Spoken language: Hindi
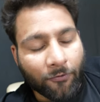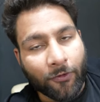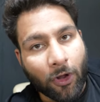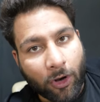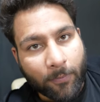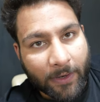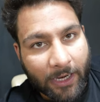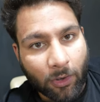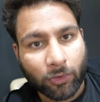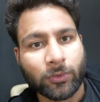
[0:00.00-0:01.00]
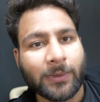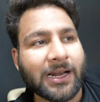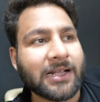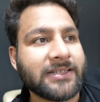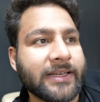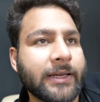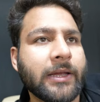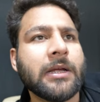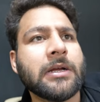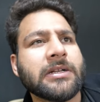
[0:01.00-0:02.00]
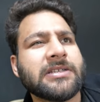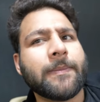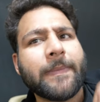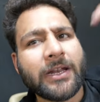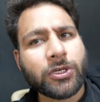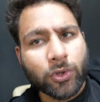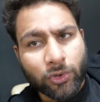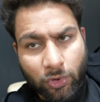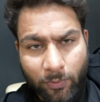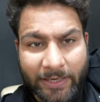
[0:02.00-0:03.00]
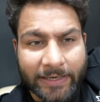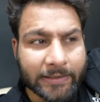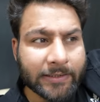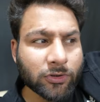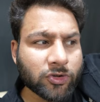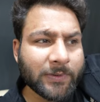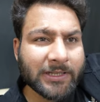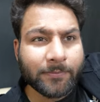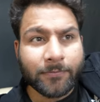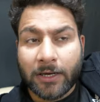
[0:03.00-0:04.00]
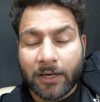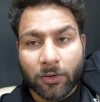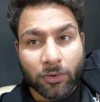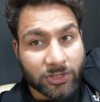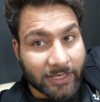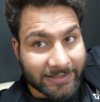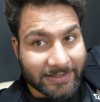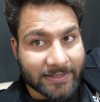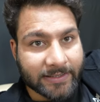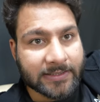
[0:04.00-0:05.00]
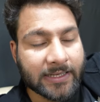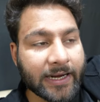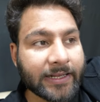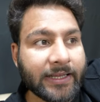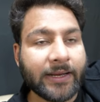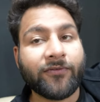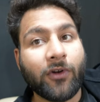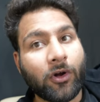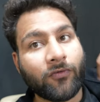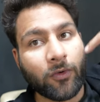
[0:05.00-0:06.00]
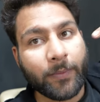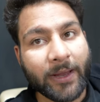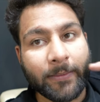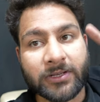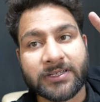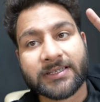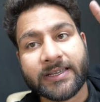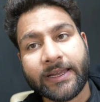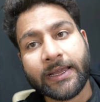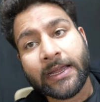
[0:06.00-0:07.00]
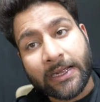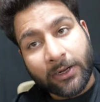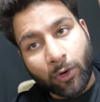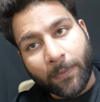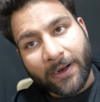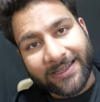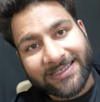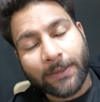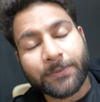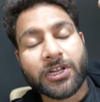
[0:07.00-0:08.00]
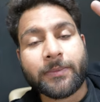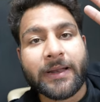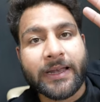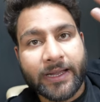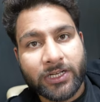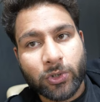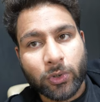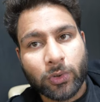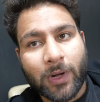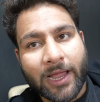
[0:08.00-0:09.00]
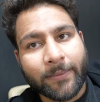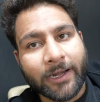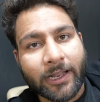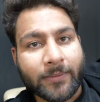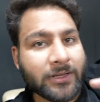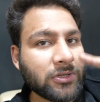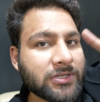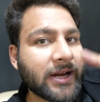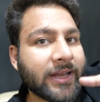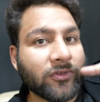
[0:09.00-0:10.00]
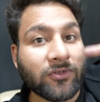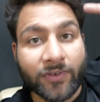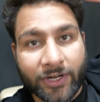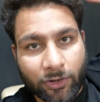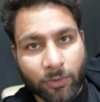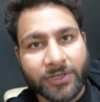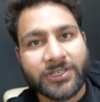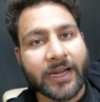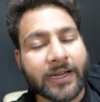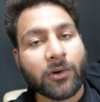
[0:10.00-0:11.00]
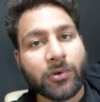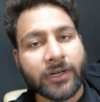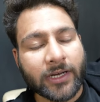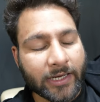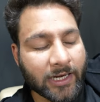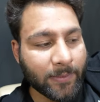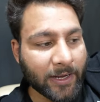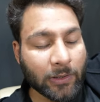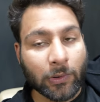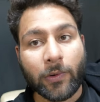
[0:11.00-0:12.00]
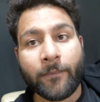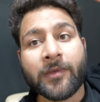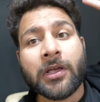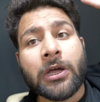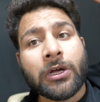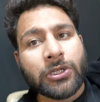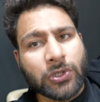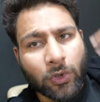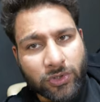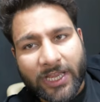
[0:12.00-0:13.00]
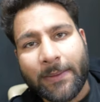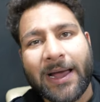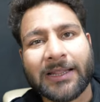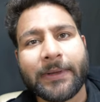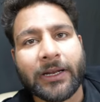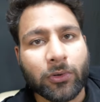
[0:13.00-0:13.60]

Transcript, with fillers: व्लॉग बनाओ दोबारा से जब मैंने शुरू शुरू में ली थी उस पर जब आ, कुछ एसेसरीज़ लगाई थी एक व्लॉग वो भी है मैं जिसकी ऊपर डिस्क्रिप्शन में लिंक छोड़ दूंगा आई बटन में तो जाके उस वीडियो को भी चेक इट आउट कर लेना भाई लोगों जो उसके बाद मैंने